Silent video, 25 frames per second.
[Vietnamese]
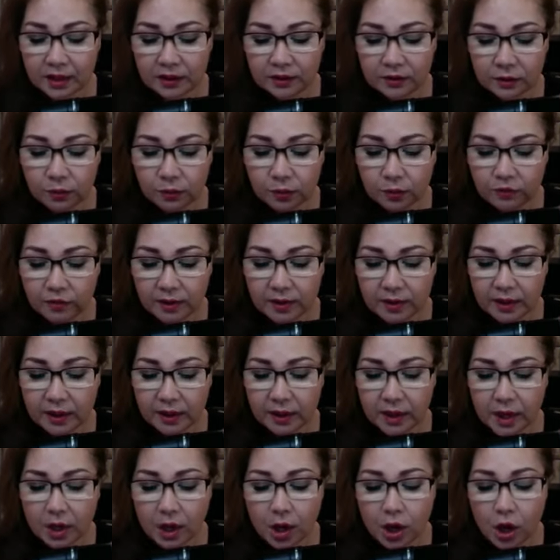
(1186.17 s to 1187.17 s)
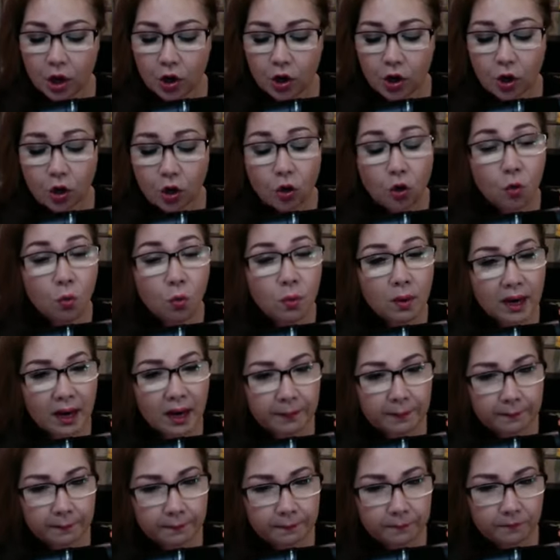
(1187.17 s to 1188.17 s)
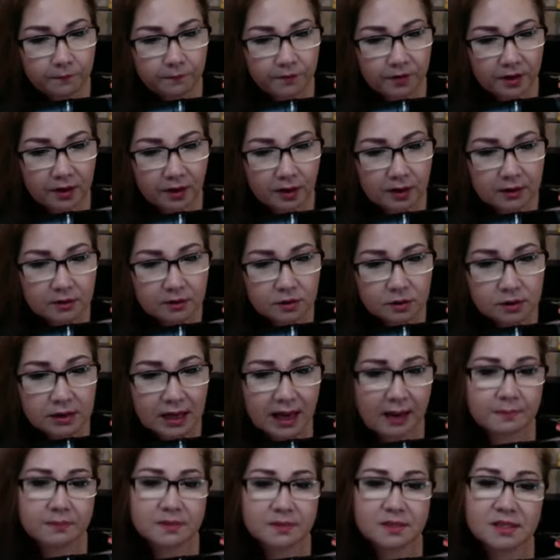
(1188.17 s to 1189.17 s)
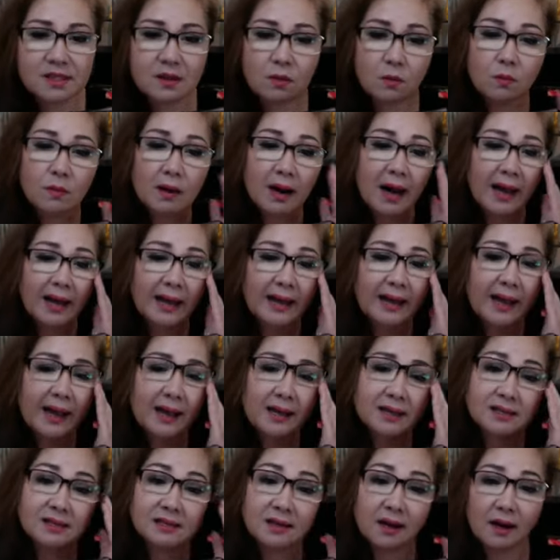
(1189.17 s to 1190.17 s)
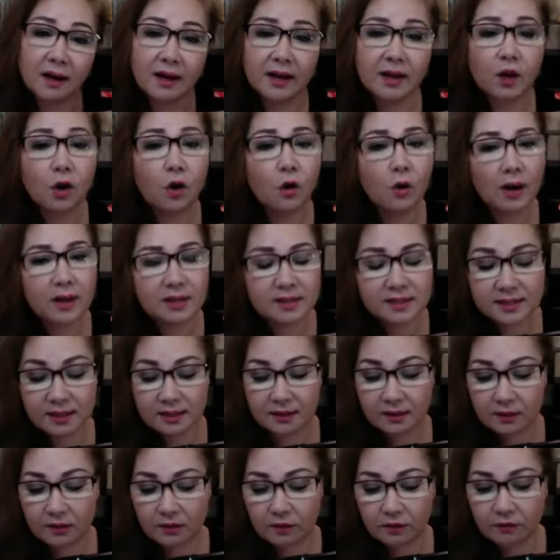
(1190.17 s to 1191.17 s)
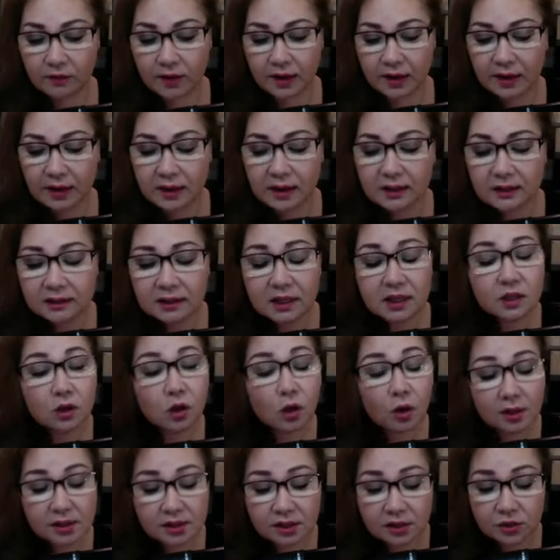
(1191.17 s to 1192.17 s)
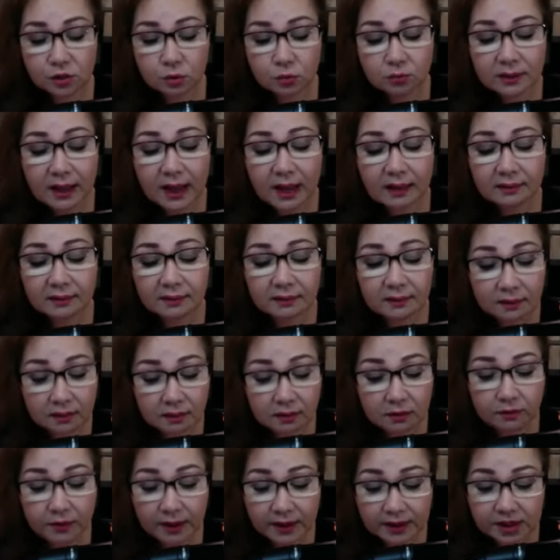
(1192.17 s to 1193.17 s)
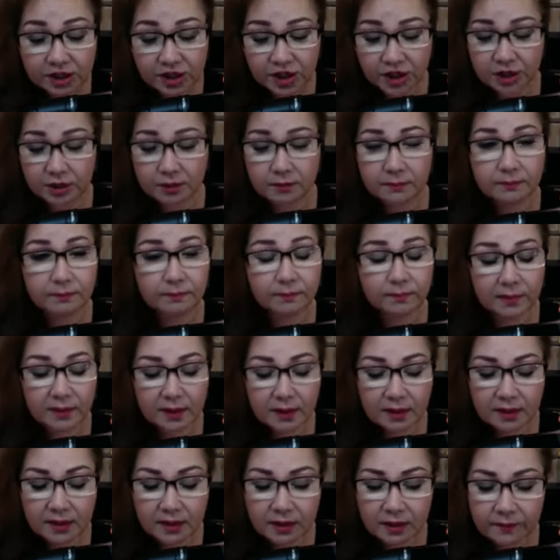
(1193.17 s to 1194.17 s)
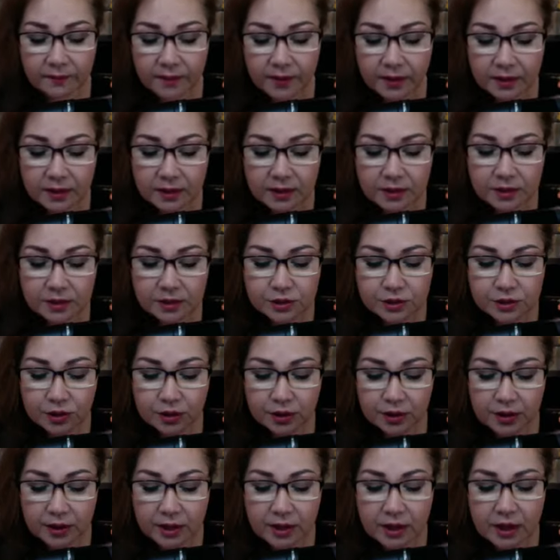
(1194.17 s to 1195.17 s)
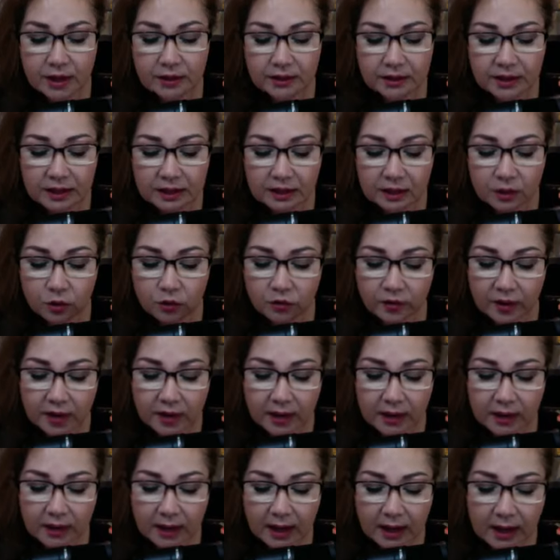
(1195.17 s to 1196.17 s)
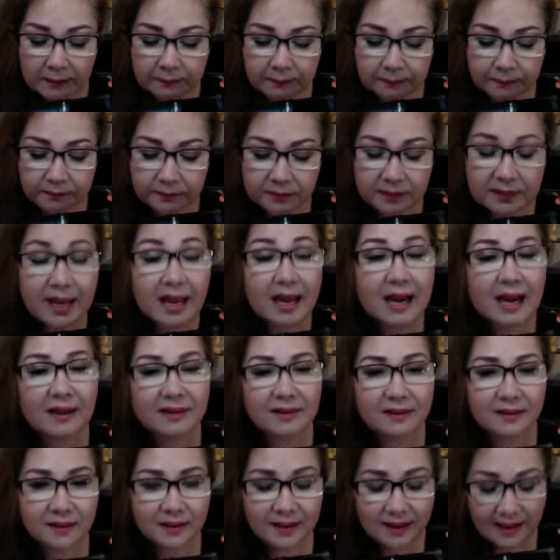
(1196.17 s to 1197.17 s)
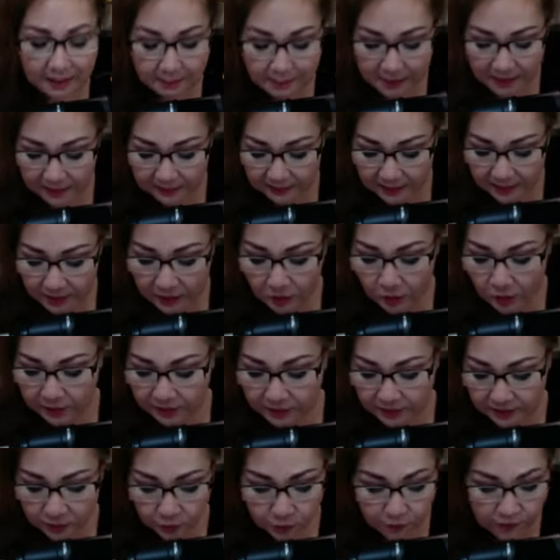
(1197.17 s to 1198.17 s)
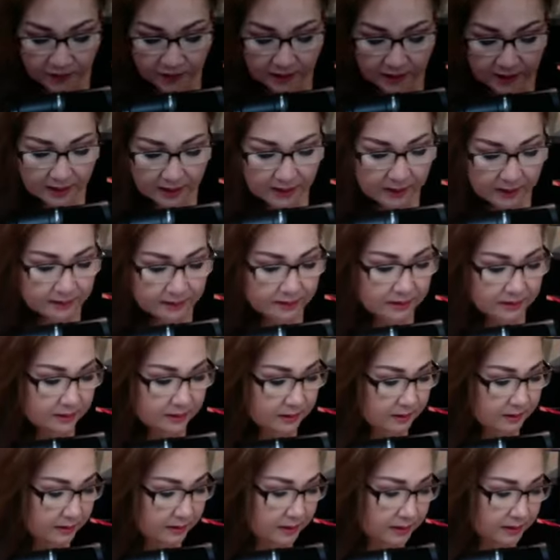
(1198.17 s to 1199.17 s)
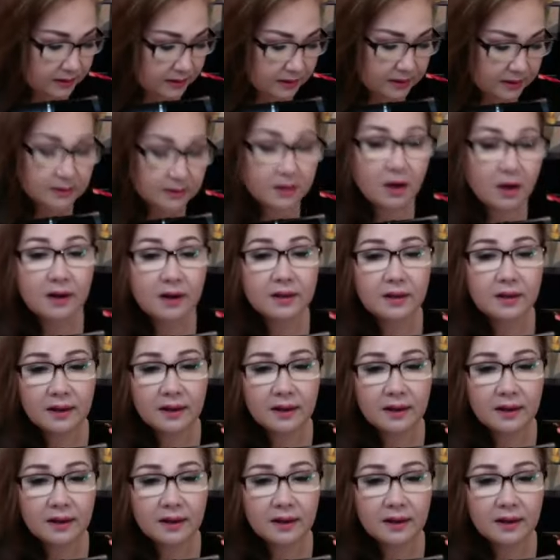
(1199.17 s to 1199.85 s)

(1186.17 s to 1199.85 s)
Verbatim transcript: Thưa quý vị, nó cung cấp và nó làm sống lại các sợi collagen và kích thích collagen chúng ta tự phát triển. đó. Rồi thì thưa quý vị, um, đây là những cái mà người ta nói, thì thưa quý vị đó là những